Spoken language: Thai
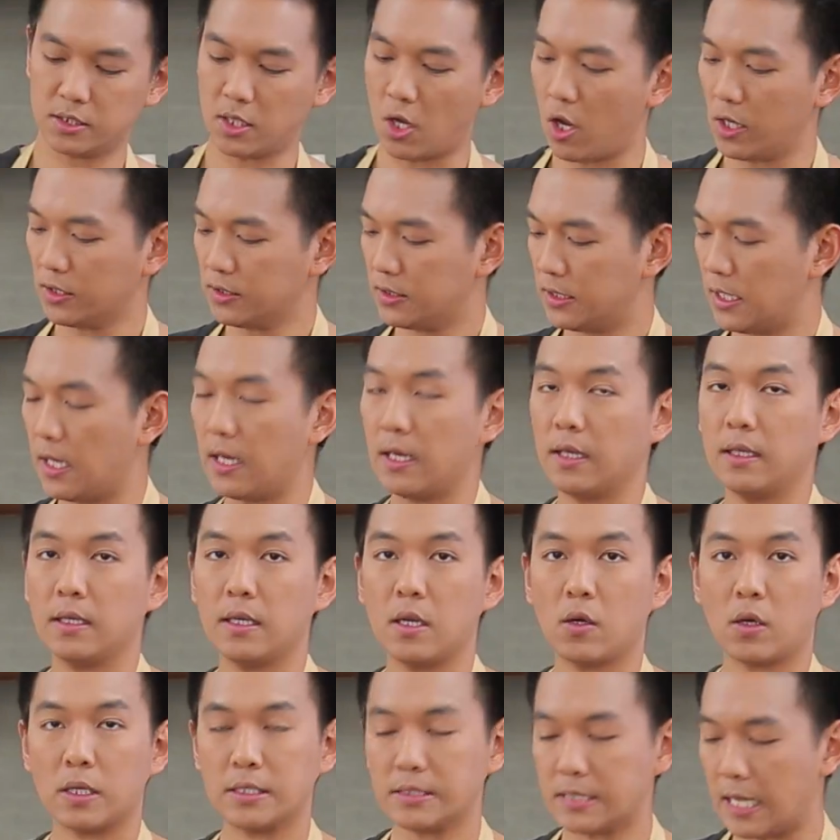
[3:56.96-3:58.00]
ซอสเนี่ย
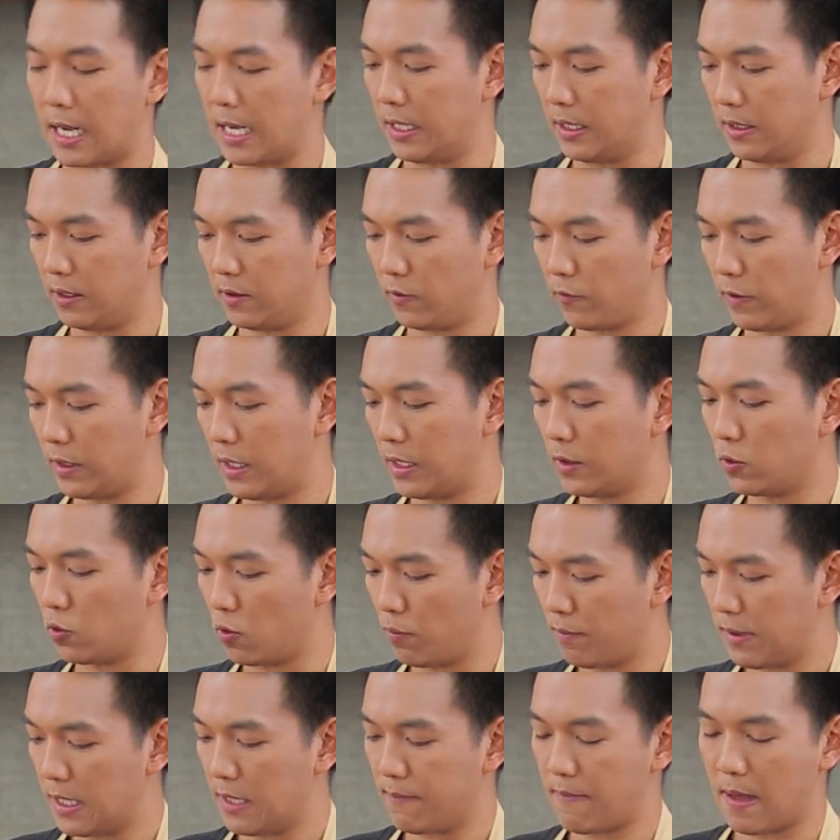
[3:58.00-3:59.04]
เราก็ใส่ไว้ในถุ
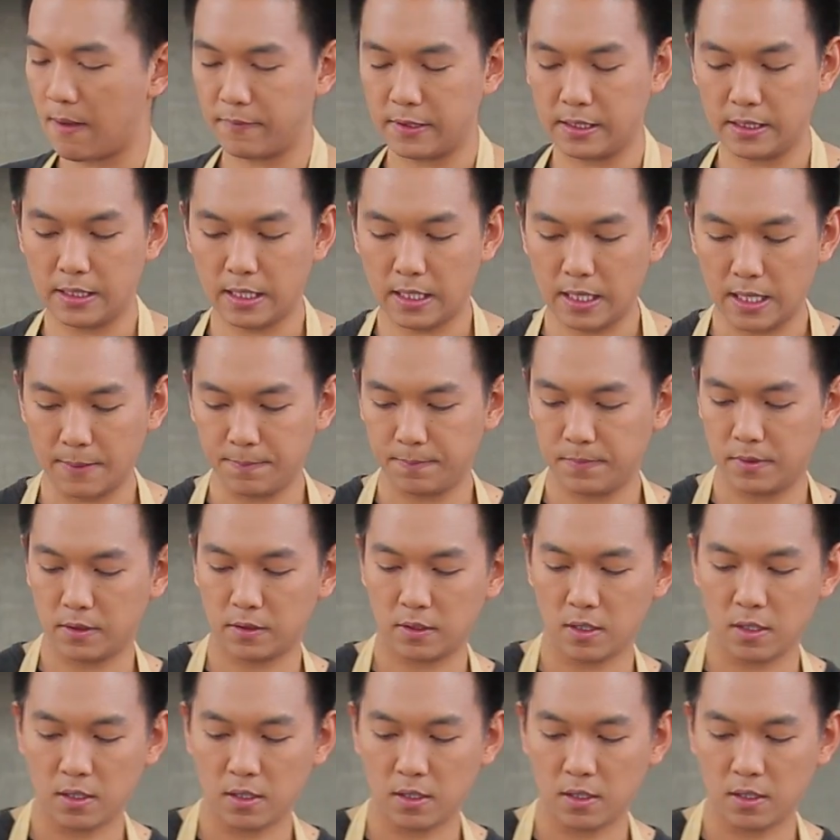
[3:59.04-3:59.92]
งบีบแบบนี้นะครับแล้ว